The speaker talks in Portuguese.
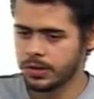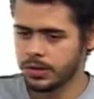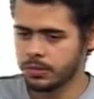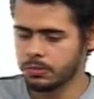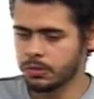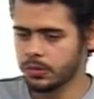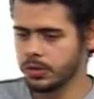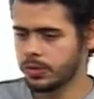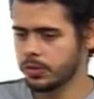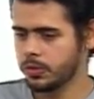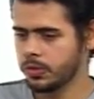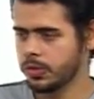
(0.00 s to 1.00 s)
né, mundo da
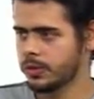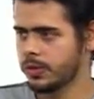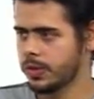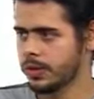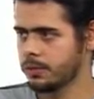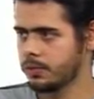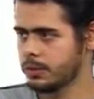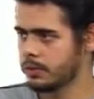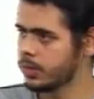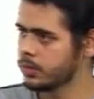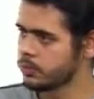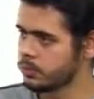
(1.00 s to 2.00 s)
saúde, quando eu falo, dá para
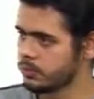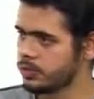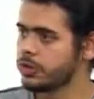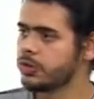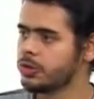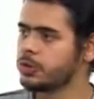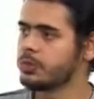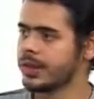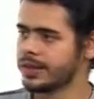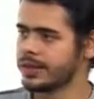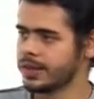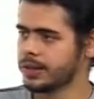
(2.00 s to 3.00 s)
dar um sentido
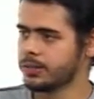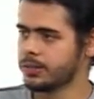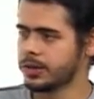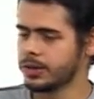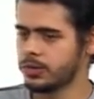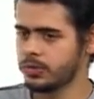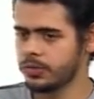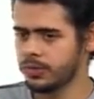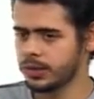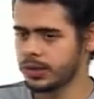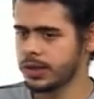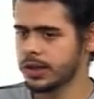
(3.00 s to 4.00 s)
mais amplo né, de tudo
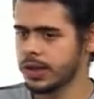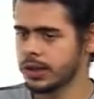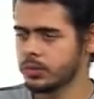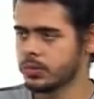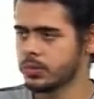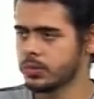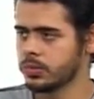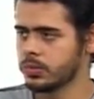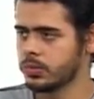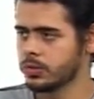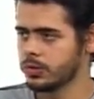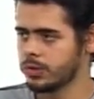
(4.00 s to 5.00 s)
que está ligado
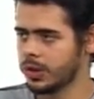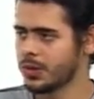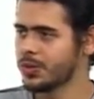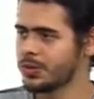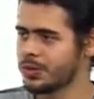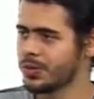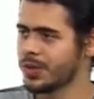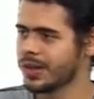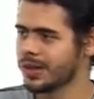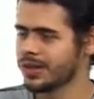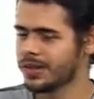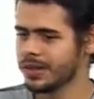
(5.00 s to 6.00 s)
com saúde,
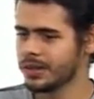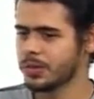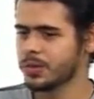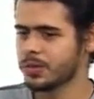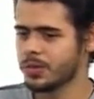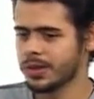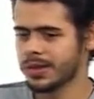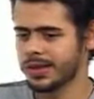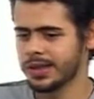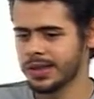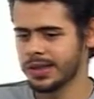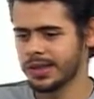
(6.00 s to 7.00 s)
doença, cura
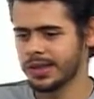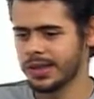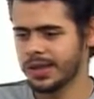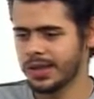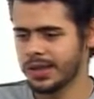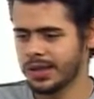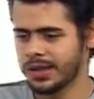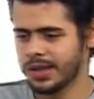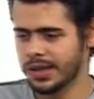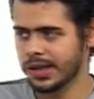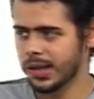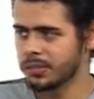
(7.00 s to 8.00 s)
uhum. e
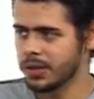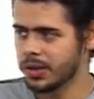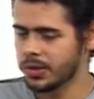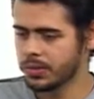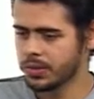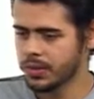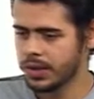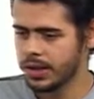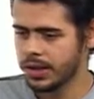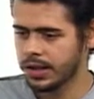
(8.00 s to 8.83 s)
tratamento